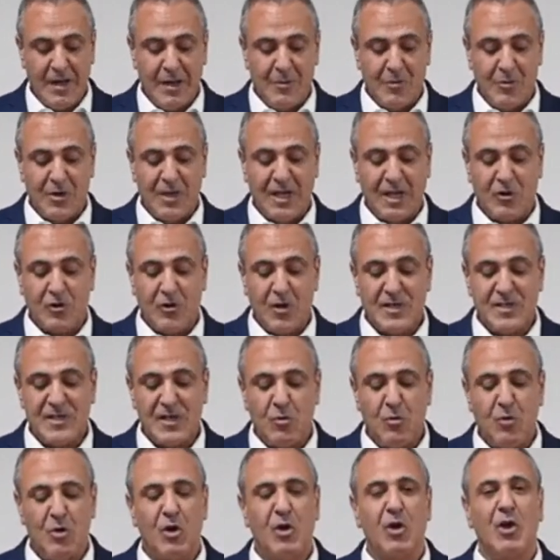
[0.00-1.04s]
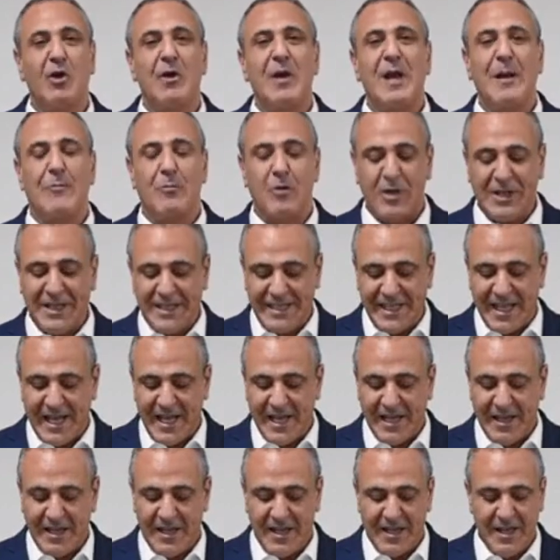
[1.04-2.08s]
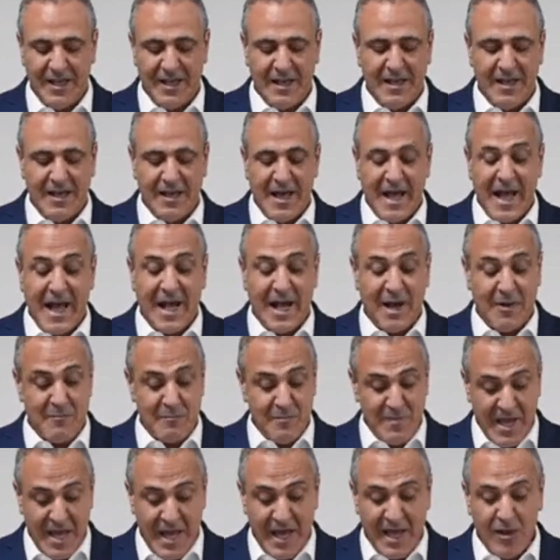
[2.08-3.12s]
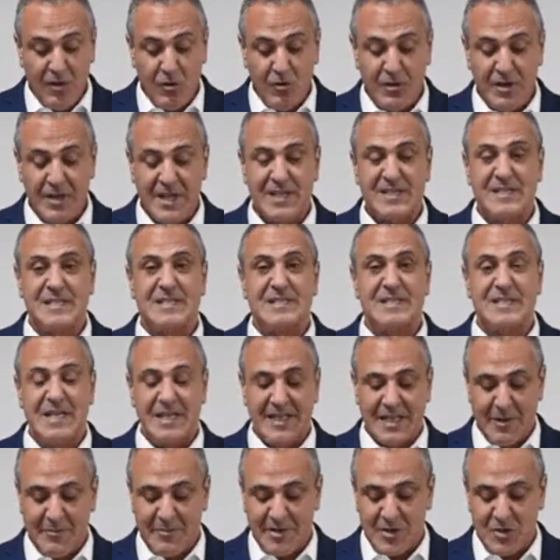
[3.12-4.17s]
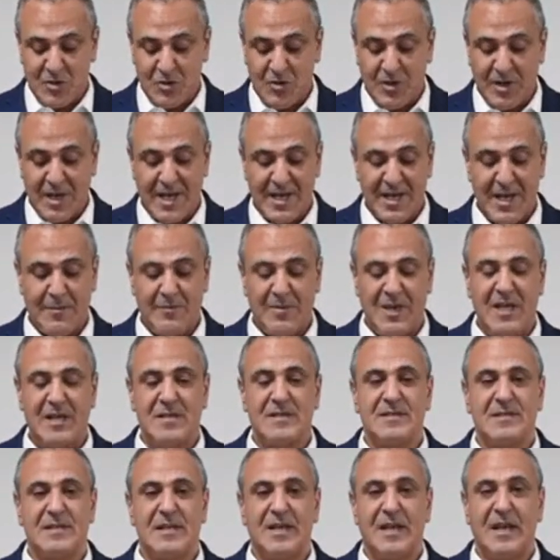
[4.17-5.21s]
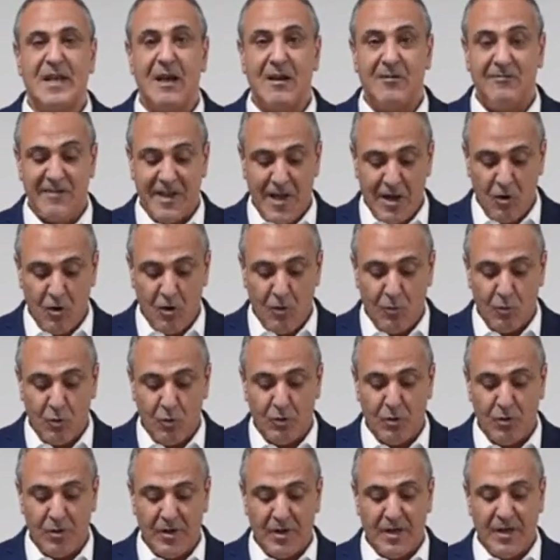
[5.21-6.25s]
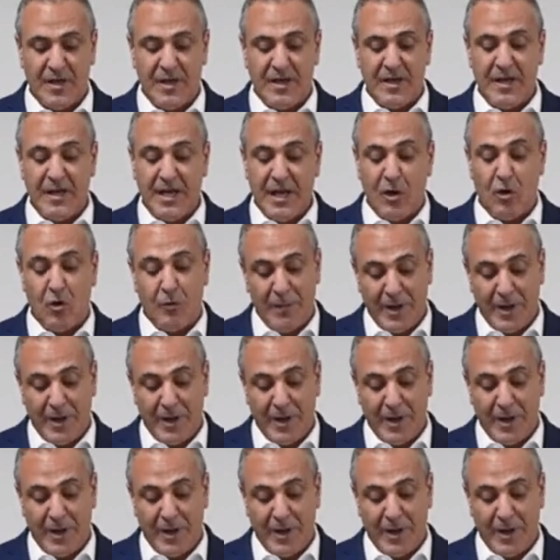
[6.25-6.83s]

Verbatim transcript: porque estoy seguro que hoy la política ha cambiado y necesita personas que piensen en el bien común y lo